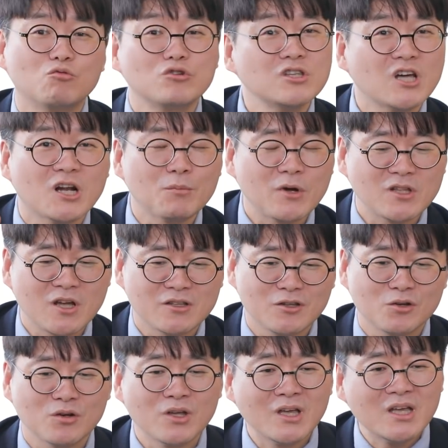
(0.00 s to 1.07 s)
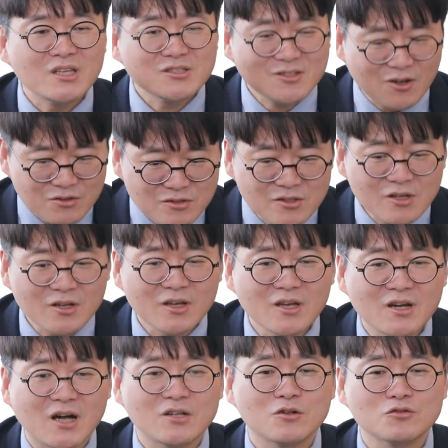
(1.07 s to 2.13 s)
우리나라만이 아니에요. 전
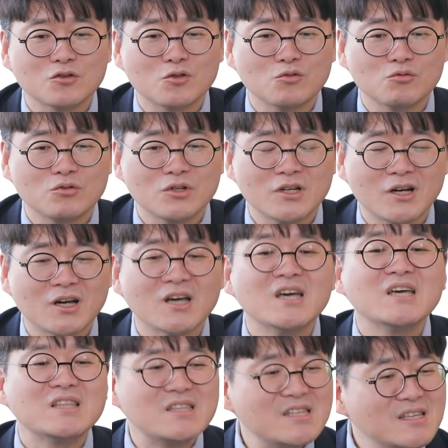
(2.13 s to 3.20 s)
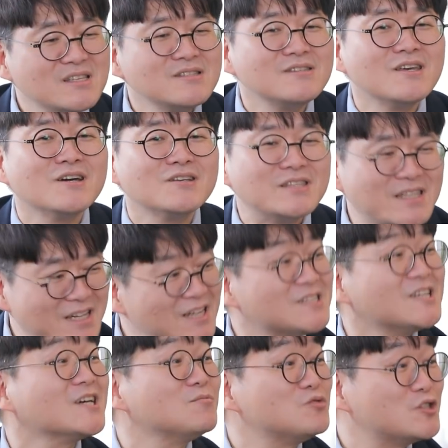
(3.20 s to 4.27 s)
세계에 가르쳐던 논리가 네 인생은 네가
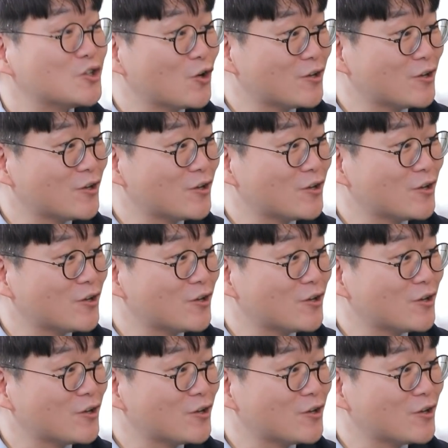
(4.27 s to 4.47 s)
책임지는